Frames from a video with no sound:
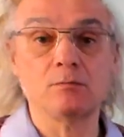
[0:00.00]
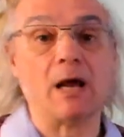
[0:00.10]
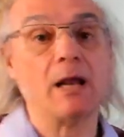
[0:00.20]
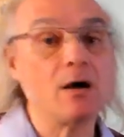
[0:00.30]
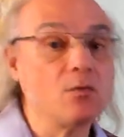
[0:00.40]

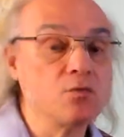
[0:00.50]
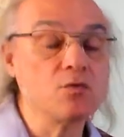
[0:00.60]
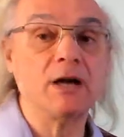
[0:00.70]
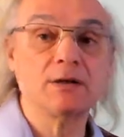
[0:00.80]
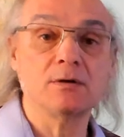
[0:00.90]
ben, là on
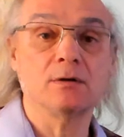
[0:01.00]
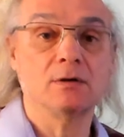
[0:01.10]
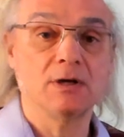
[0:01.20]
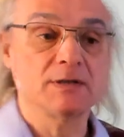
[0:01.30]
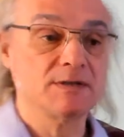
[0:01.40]
voit
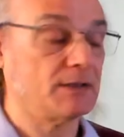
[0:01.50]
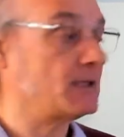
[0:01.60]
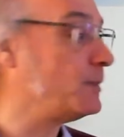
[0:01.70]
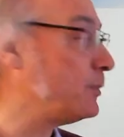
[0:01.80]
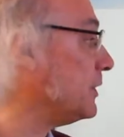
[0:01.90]
que
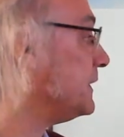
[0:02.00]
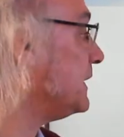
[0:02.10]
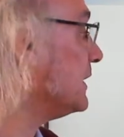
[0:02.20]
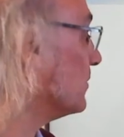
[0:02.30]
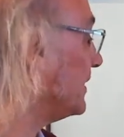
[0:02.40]
certaines
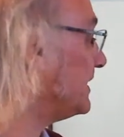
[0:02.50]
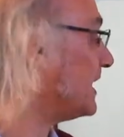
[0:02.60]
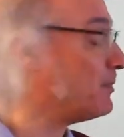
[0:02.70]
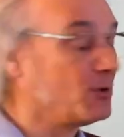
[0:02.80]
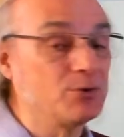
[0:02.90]
politiques ont été
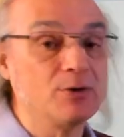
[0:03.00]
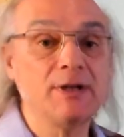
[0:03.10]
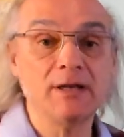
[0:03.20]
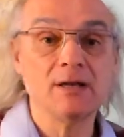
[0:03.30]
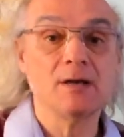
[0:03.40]

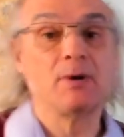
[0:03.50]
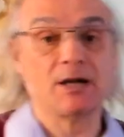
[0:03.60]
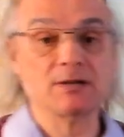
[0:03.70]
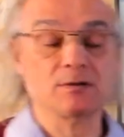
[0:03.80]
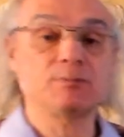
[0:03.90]
abandonnées,
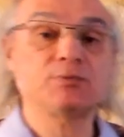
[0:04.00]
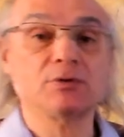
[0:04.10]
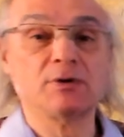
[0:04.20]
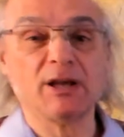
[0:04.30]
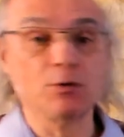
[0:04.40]
par exemple
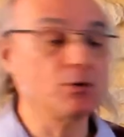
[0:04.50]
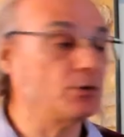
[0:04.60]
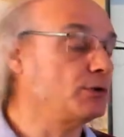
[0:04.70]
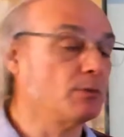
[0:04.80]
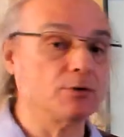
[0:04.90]
sur les
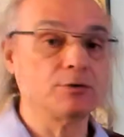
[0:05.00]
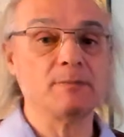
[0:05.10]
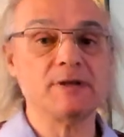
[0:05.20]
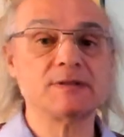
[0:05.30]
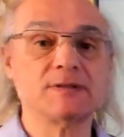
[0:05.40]
recrutements de
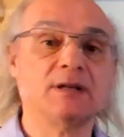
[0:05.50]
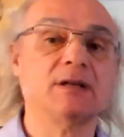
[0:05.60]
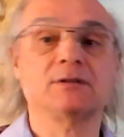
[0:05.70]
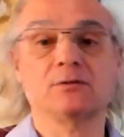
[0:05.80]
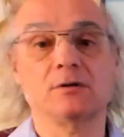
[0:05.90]

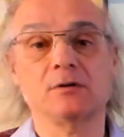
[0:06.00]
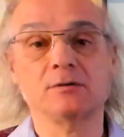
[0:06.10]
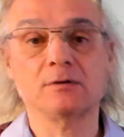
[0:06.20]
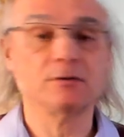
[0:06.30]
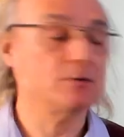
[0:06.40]
médecins, de,
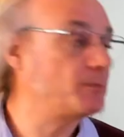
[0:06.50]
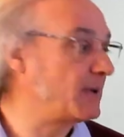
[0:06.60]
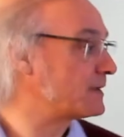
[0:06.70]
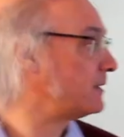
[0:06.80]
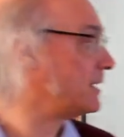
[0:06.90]
de
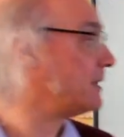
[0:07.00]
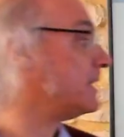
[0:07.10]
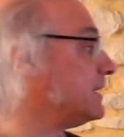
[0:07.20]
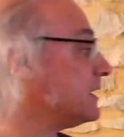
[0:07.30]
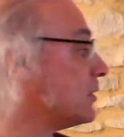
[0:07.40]
personnels
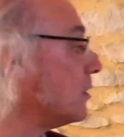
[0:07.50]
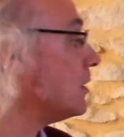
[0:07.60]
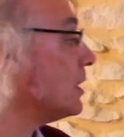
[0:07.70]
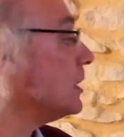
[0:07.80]
médicaux.